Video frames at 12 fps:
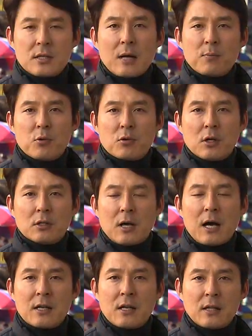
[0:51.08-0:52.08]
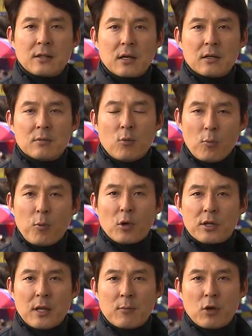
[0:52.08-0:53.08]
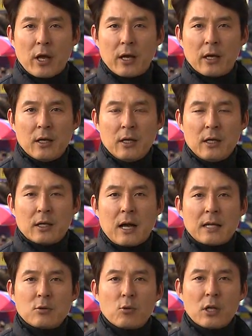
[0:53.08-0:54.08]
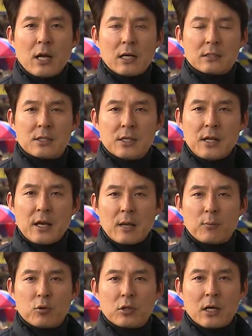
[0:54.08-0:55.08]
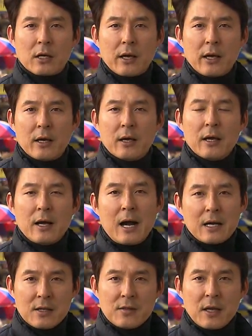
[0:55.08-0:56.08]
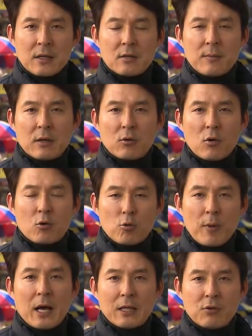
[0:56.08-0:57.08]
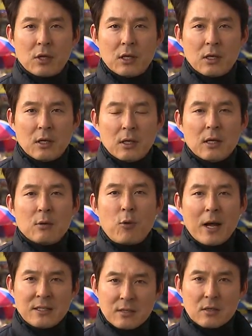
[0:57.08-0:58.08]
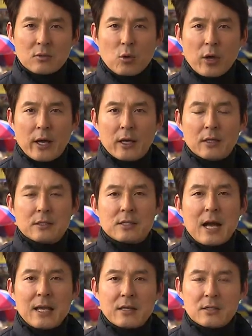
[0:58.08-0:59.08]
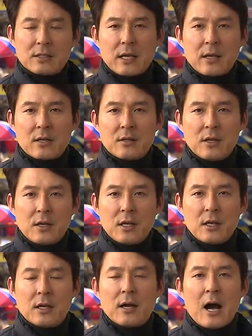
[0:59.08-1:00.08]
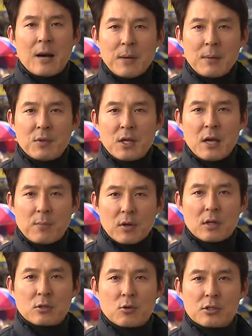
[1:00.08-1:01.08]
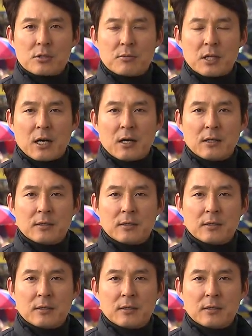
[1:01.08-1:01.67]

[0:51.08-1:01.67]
상품권 할인 혜택을 못 보기 때문에 가족이나 지인에게 부탁해 할인된 금액으로 구매한 뒤 환전을 통해 차익을 챙기는 일이 암암리에 벌어지고 있습니다.